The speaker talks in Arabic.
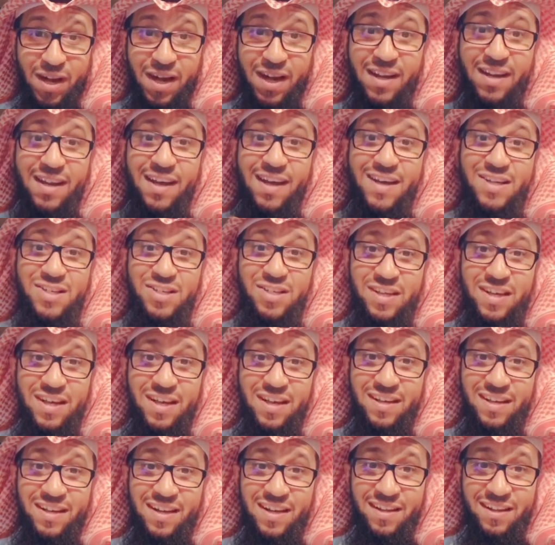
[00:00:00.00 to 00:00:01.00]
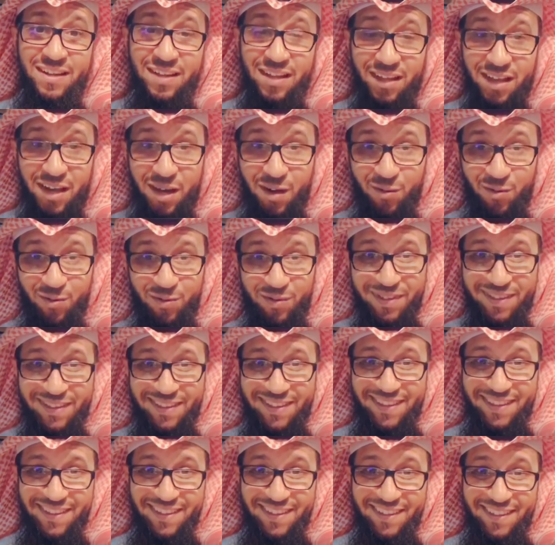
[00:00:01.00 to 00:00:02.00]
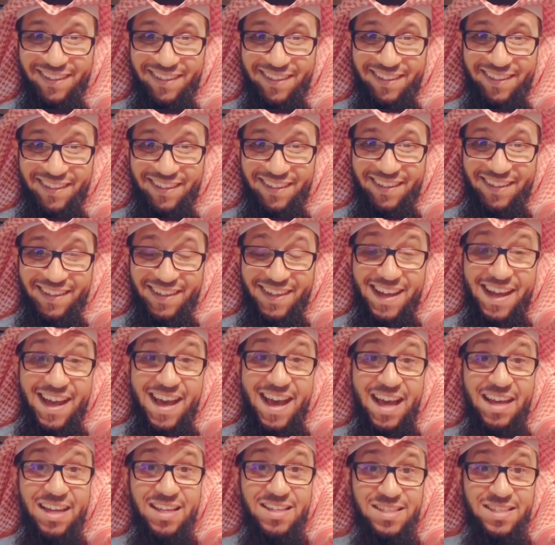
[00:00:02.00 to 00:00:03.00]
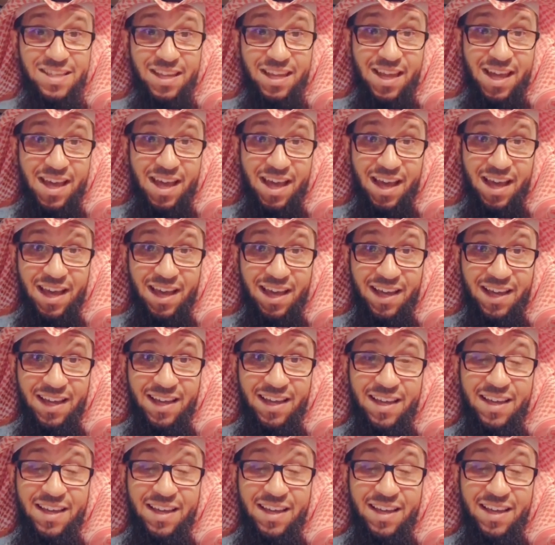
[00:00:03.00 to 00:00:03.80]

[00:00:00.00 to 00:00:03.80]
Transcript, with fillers: على أشكالها تقع أهل الصلاح